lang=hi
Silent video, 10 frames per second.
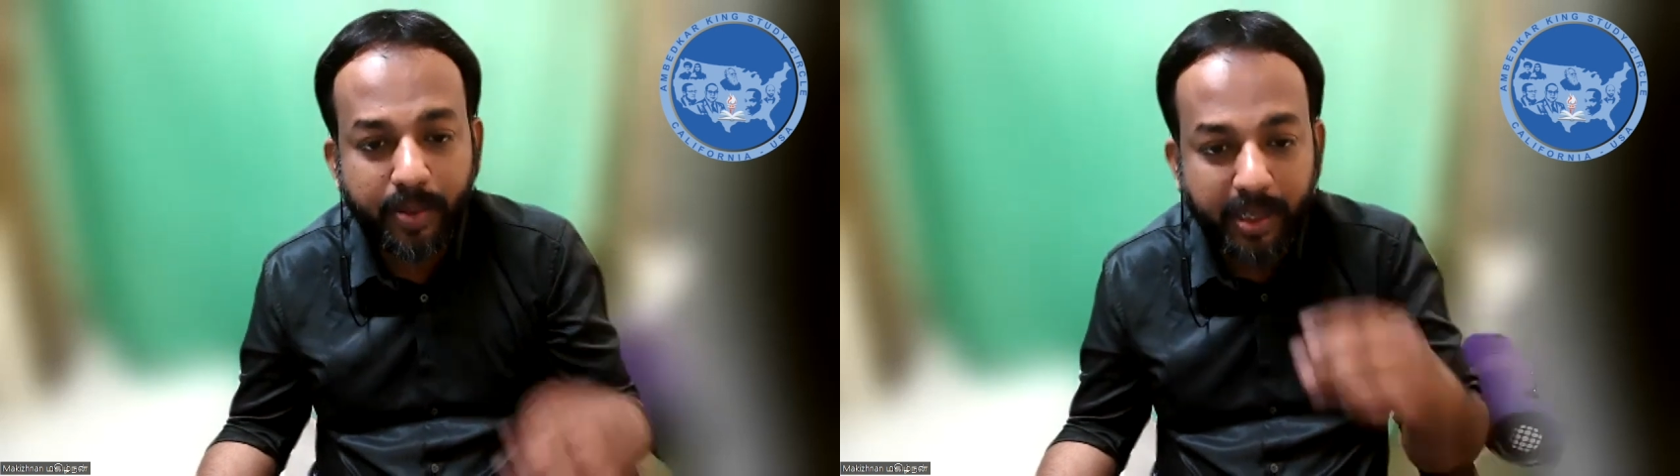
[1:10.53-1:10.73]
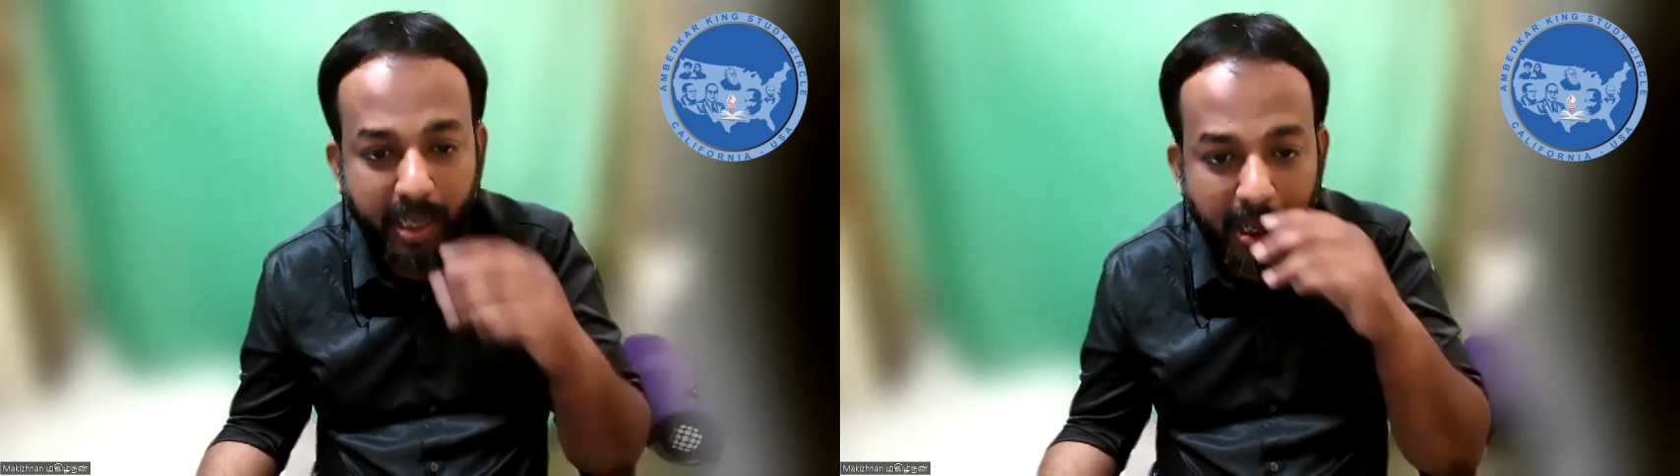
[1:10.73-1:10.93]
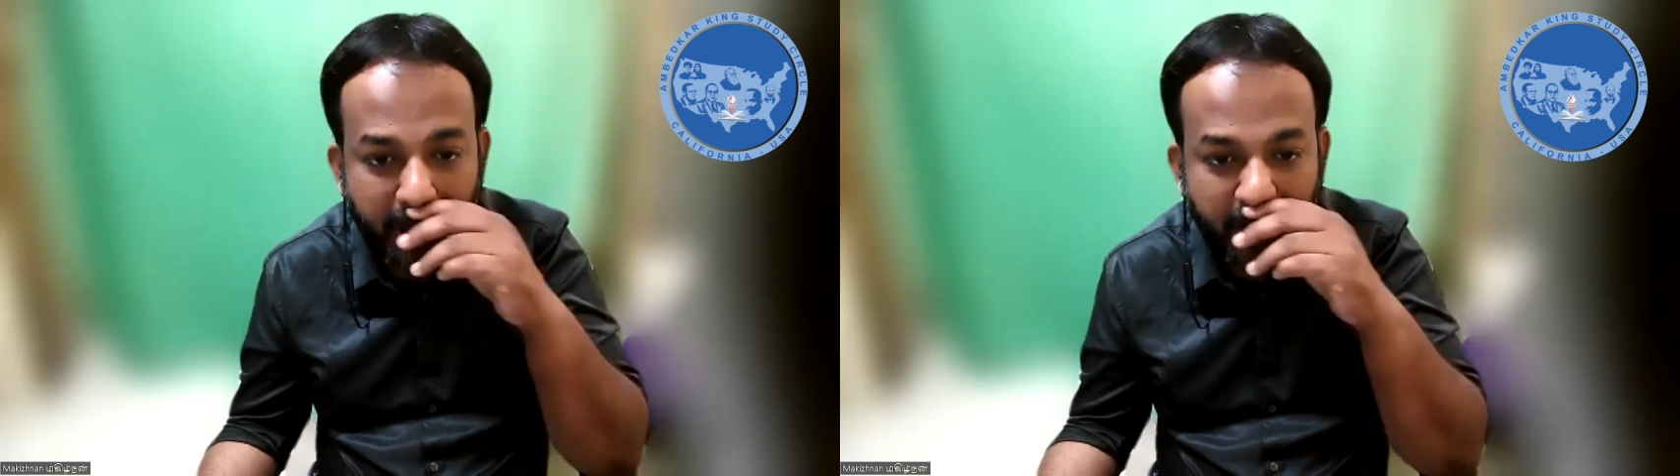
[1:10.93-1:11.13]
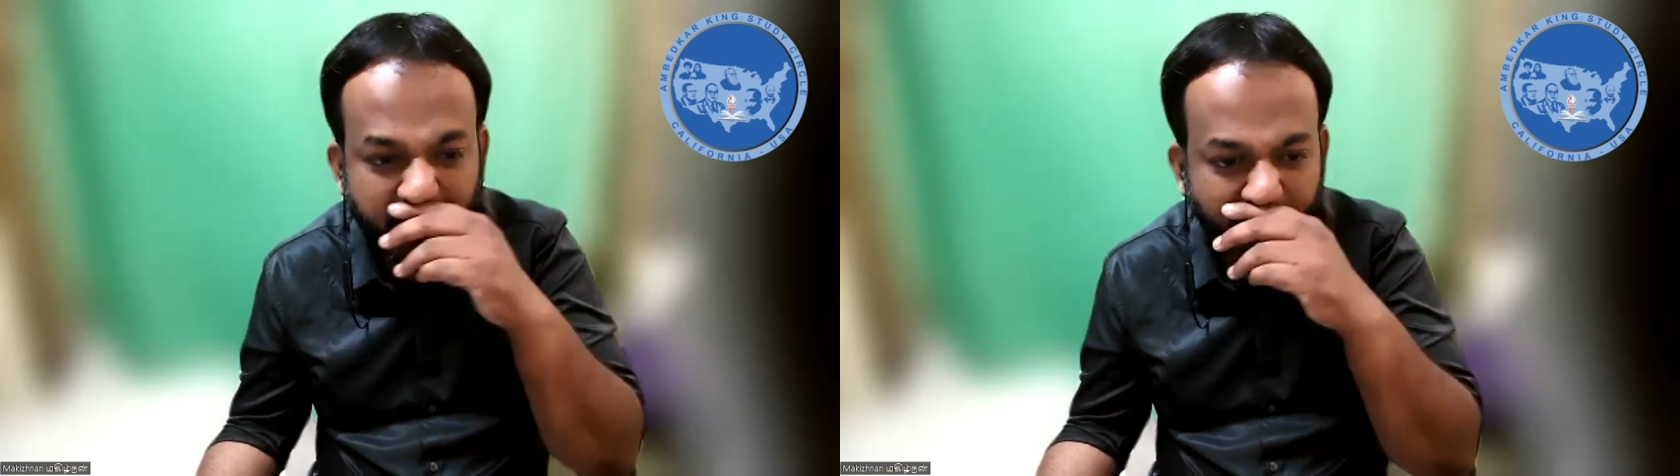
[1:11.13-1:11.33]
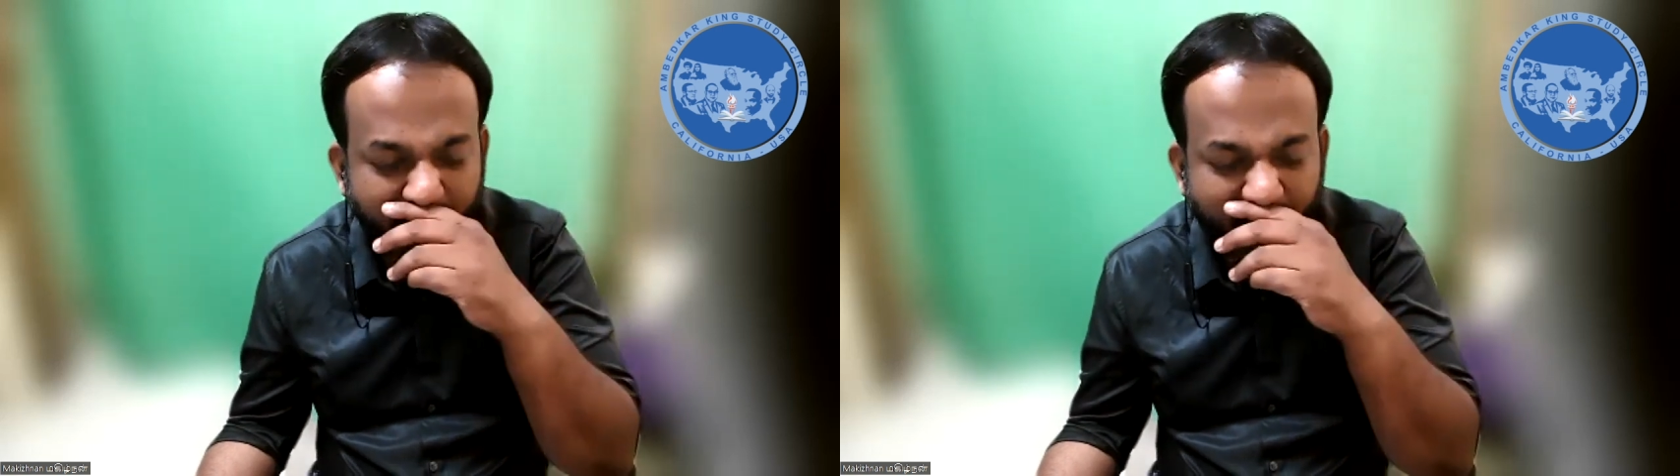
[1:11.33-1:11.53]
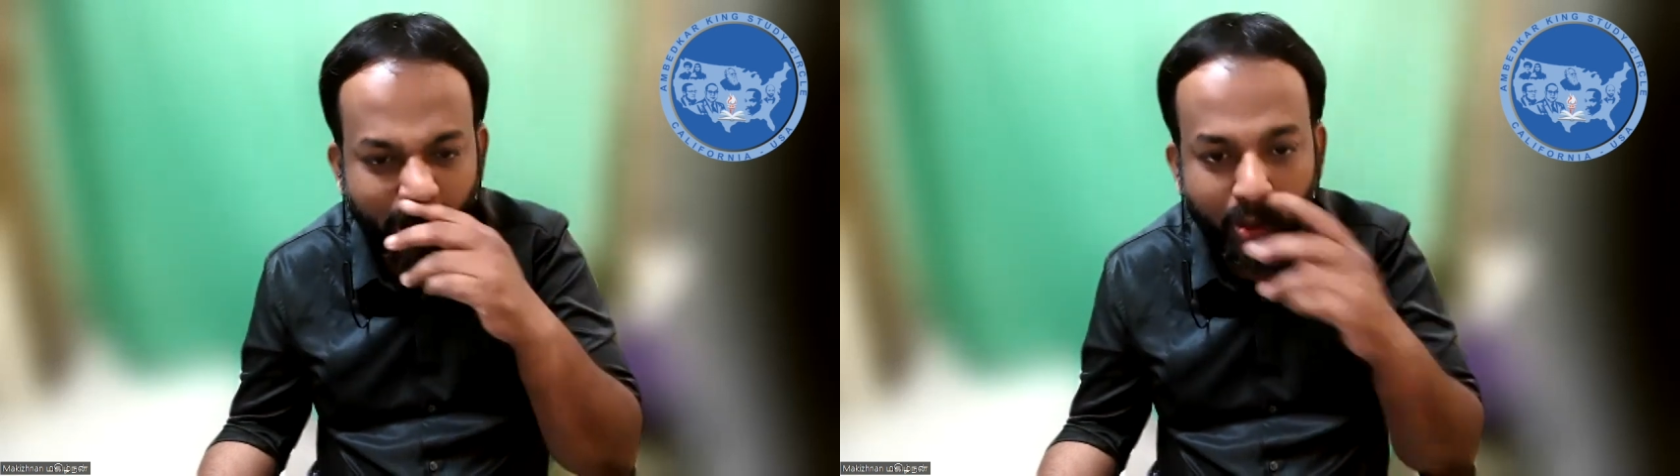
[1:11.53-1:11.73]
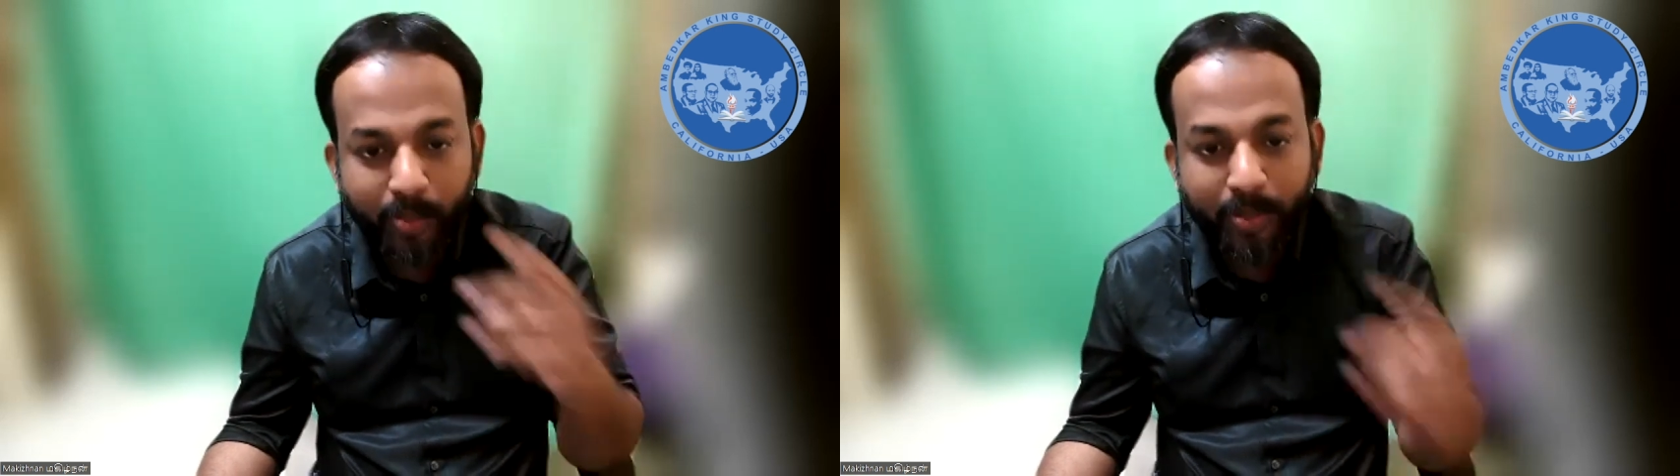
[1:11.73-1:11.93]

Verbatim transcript: यार तमिलनाडु को